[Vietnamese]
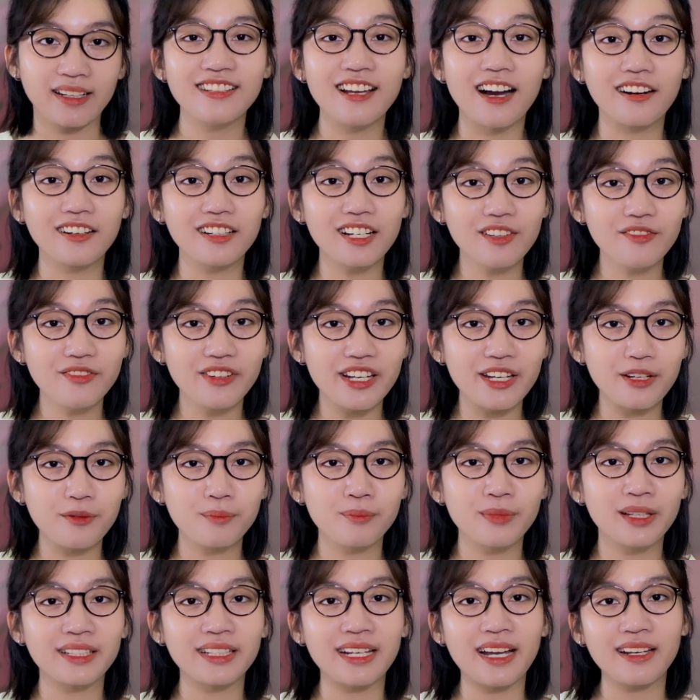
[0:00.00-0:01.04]
dẫn đến
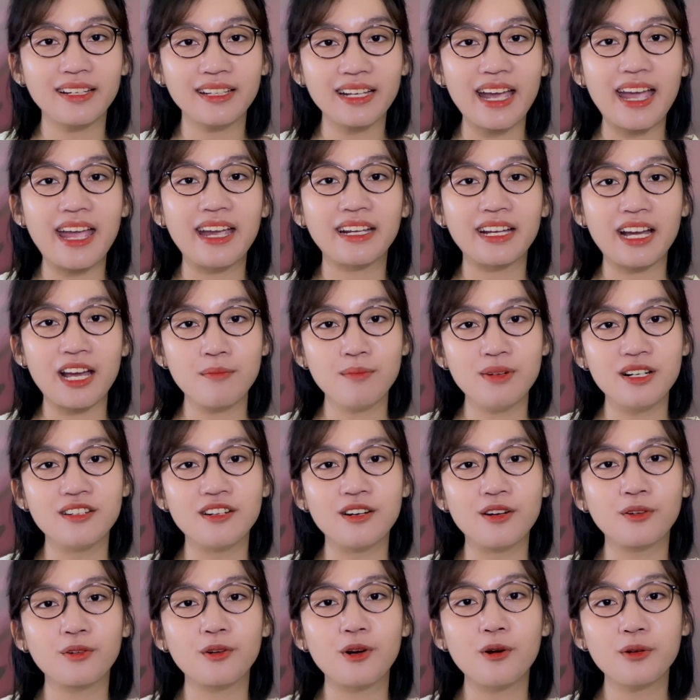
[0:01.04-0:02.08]
việc mình cãi càng cãi
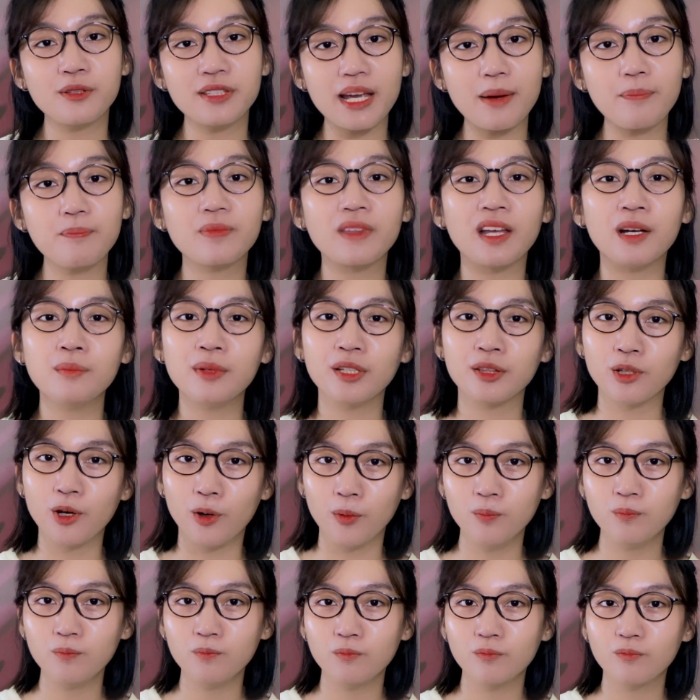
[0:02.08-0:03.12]
bừa cố chấp để mình
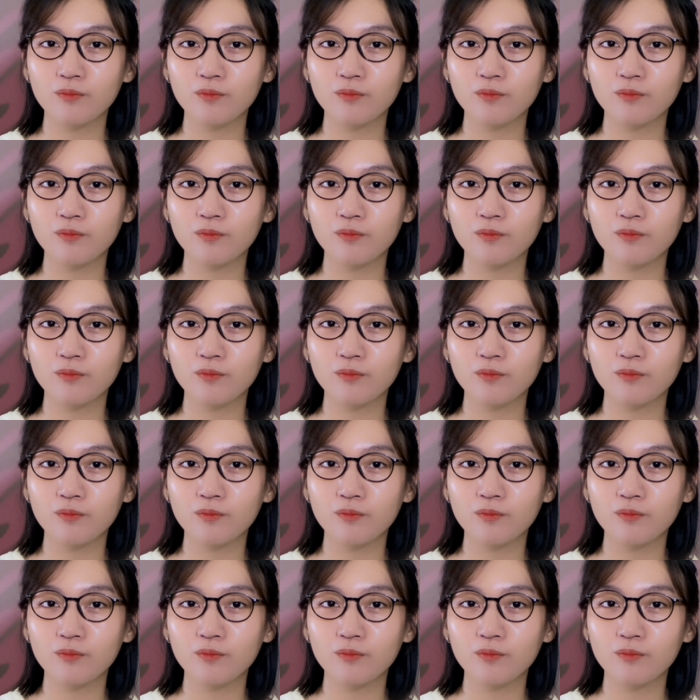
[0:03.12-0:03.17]
đúng